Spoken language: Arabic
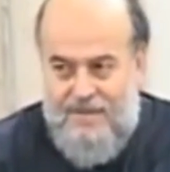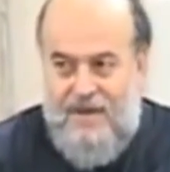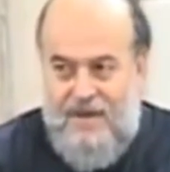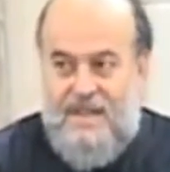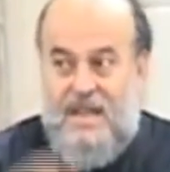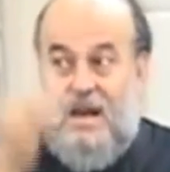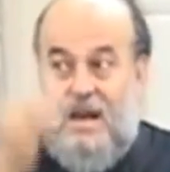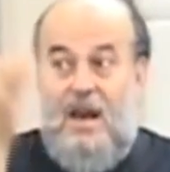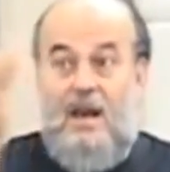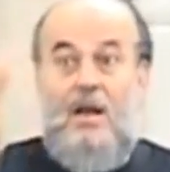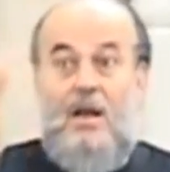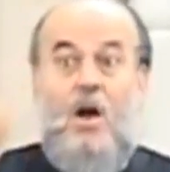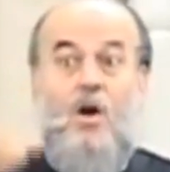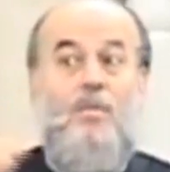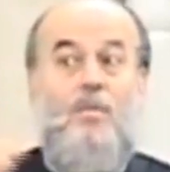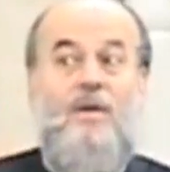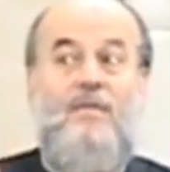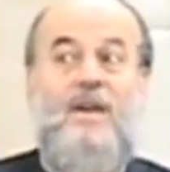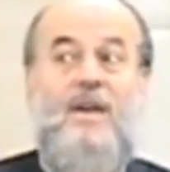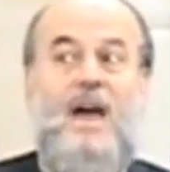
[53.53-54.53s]
فترى
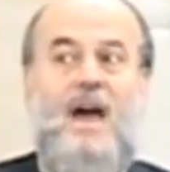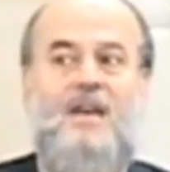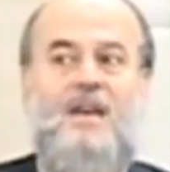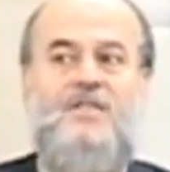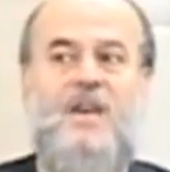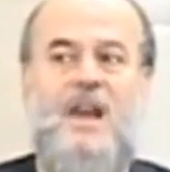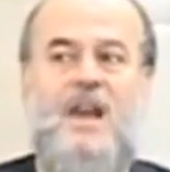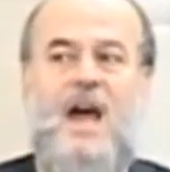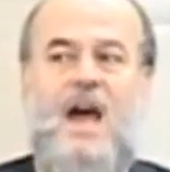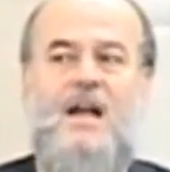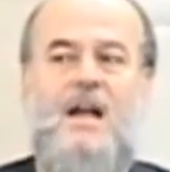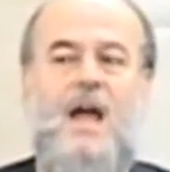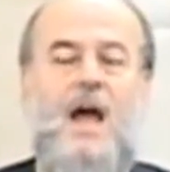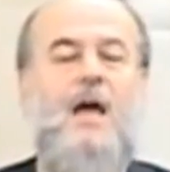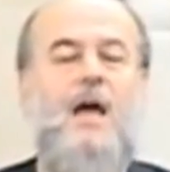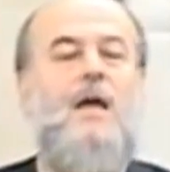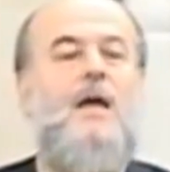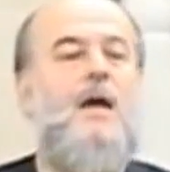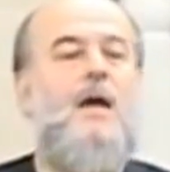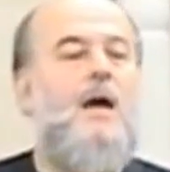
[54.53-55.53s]
القوم فيها صرعا
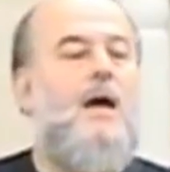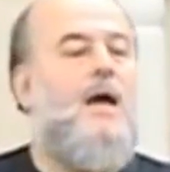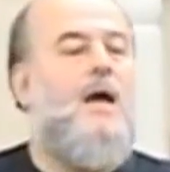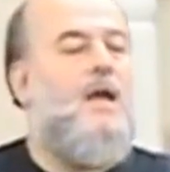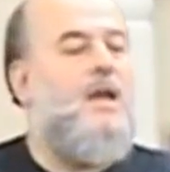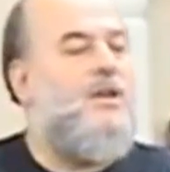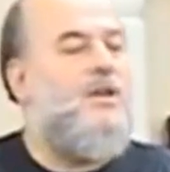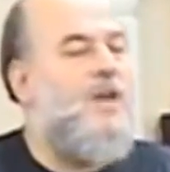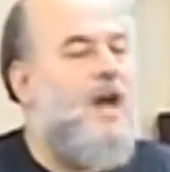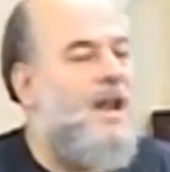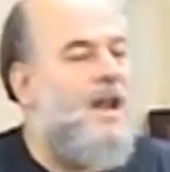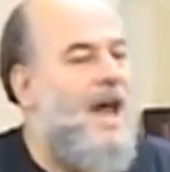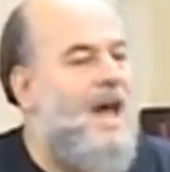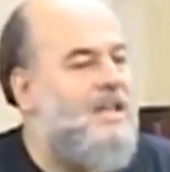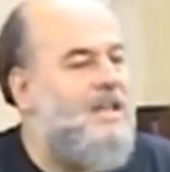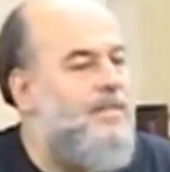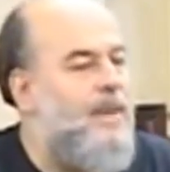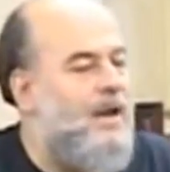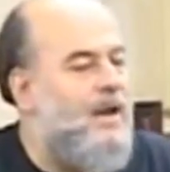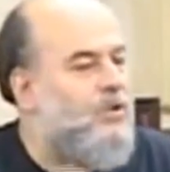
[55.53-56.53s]

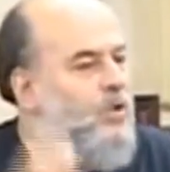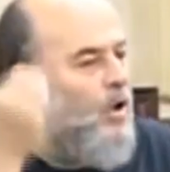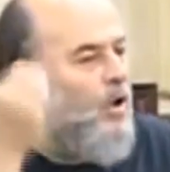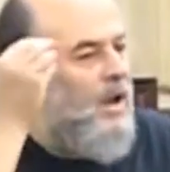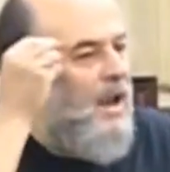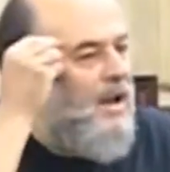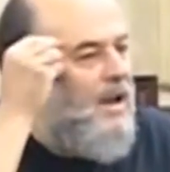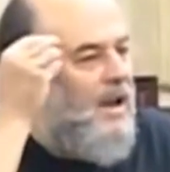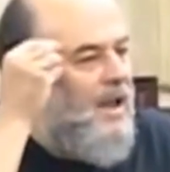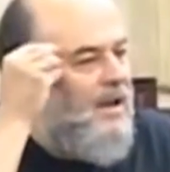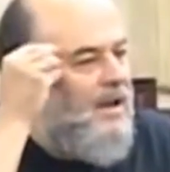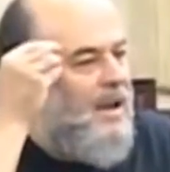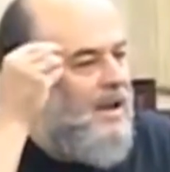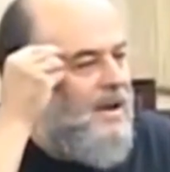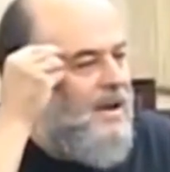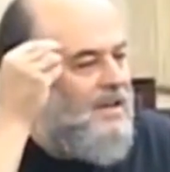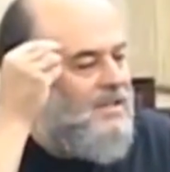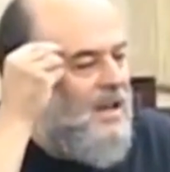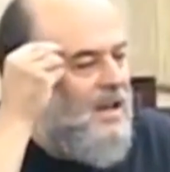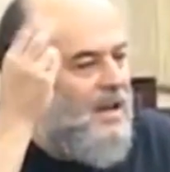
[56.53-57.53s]
إشارات برضو
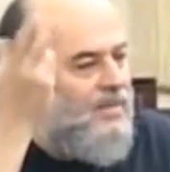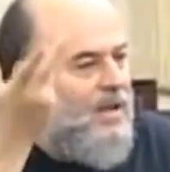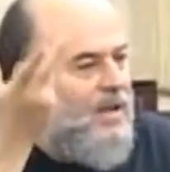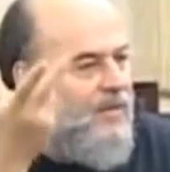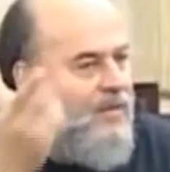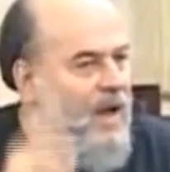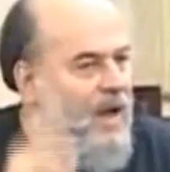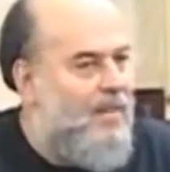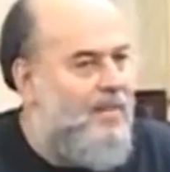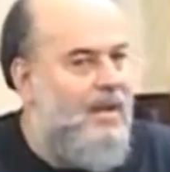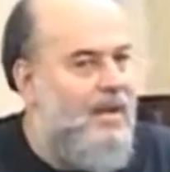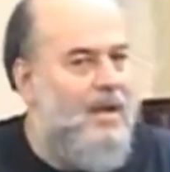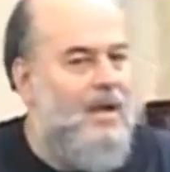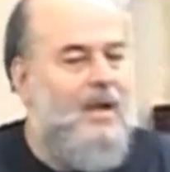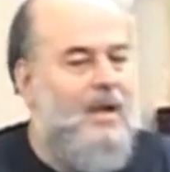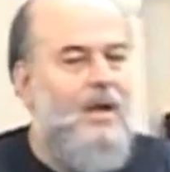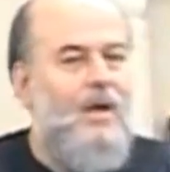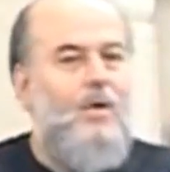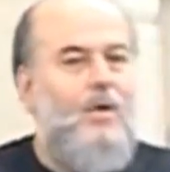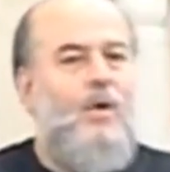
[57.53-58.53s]
للناس اللي بتفهم
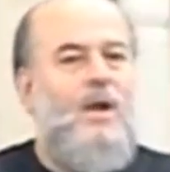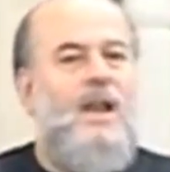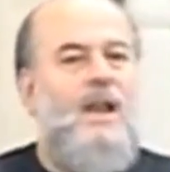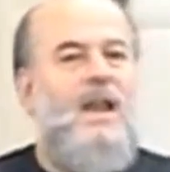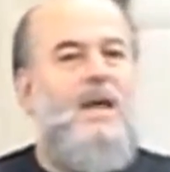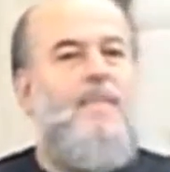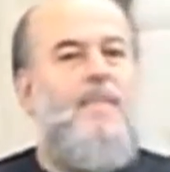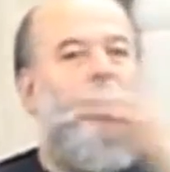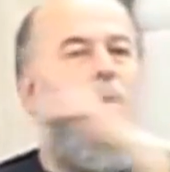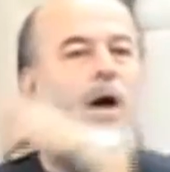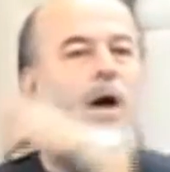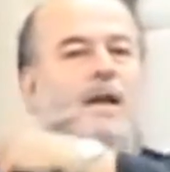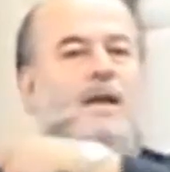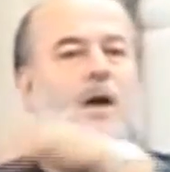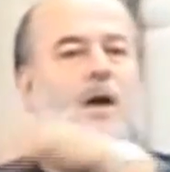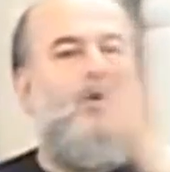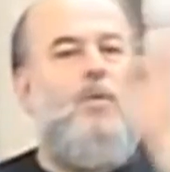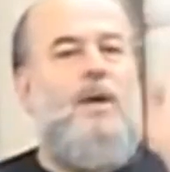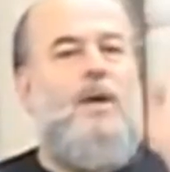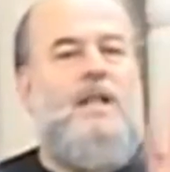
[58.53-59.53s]
ولا لما
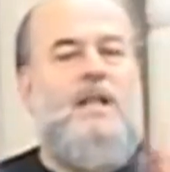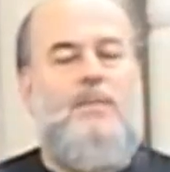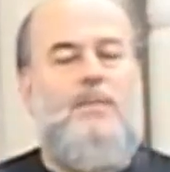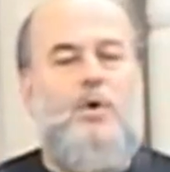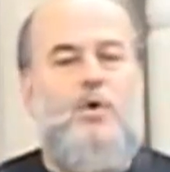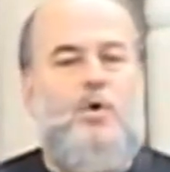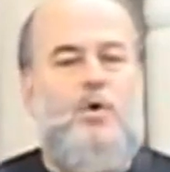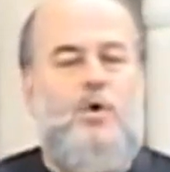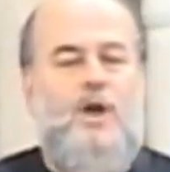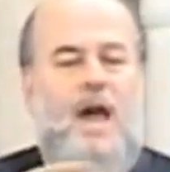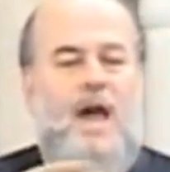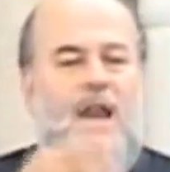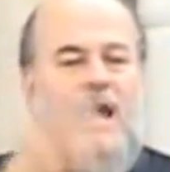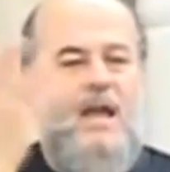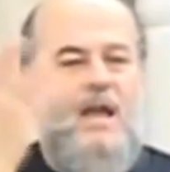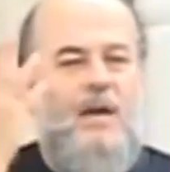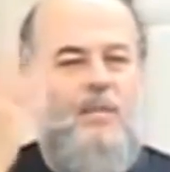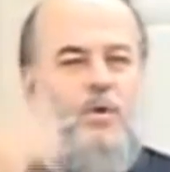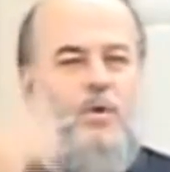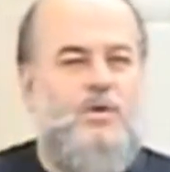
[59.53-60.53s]
وإنكم لتمرون
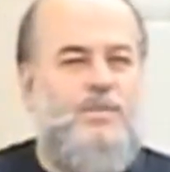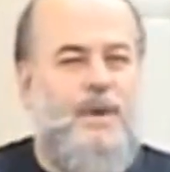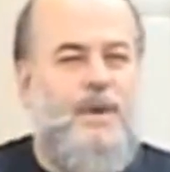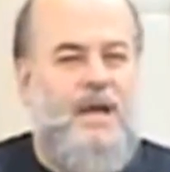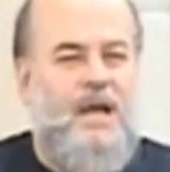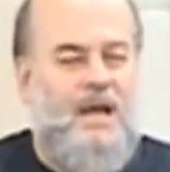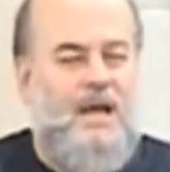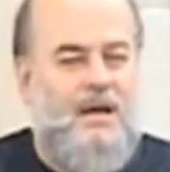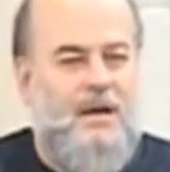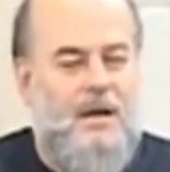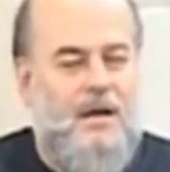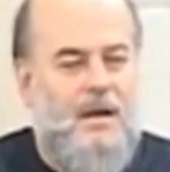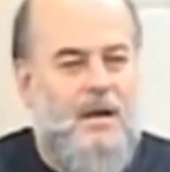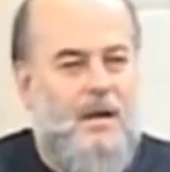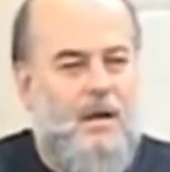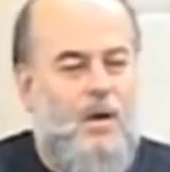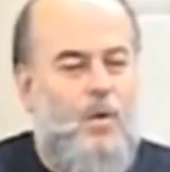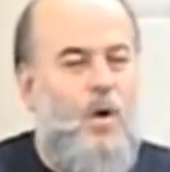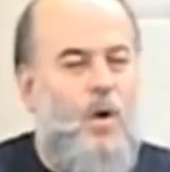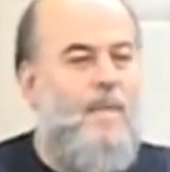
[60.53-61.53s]
عليهم مصبحين
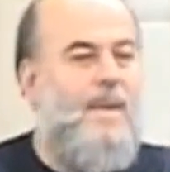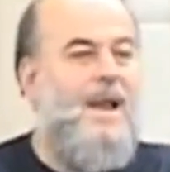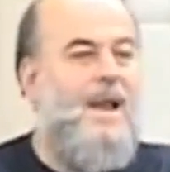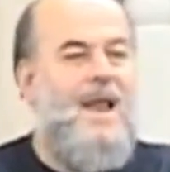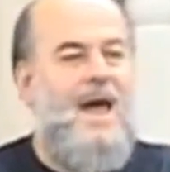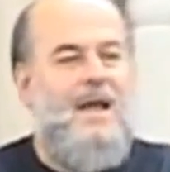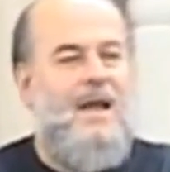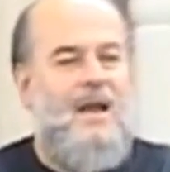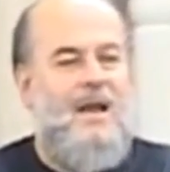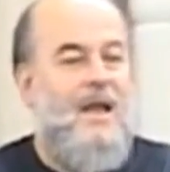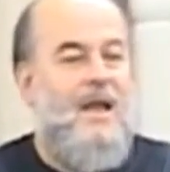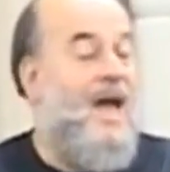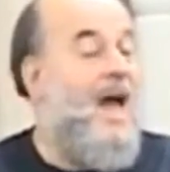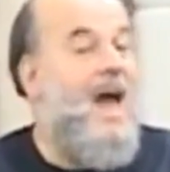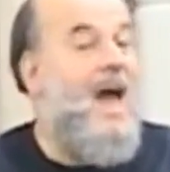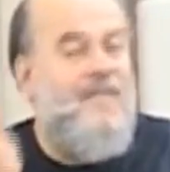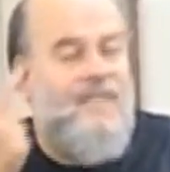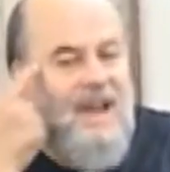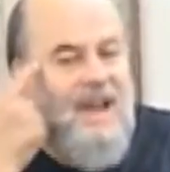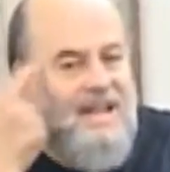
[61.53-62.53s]
وبالليل
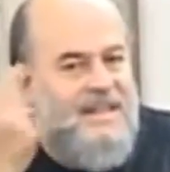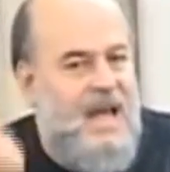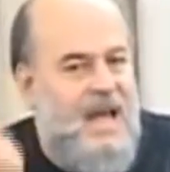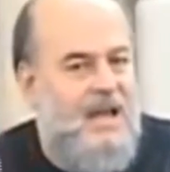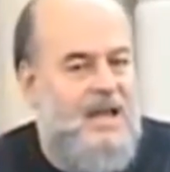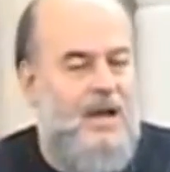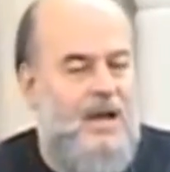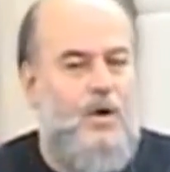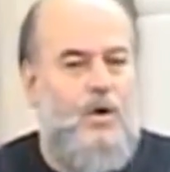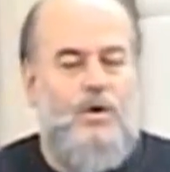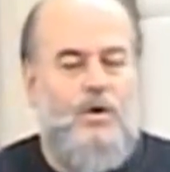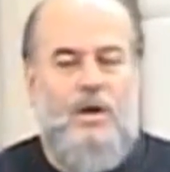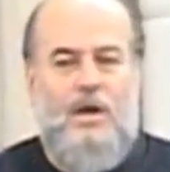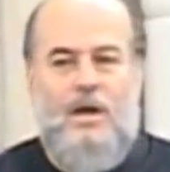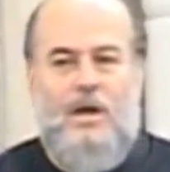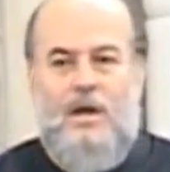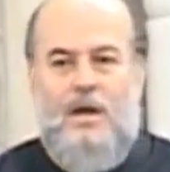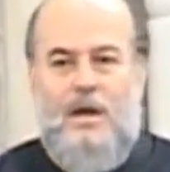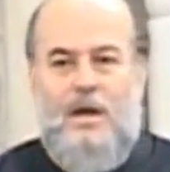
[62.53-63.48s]
أفلا تعقلون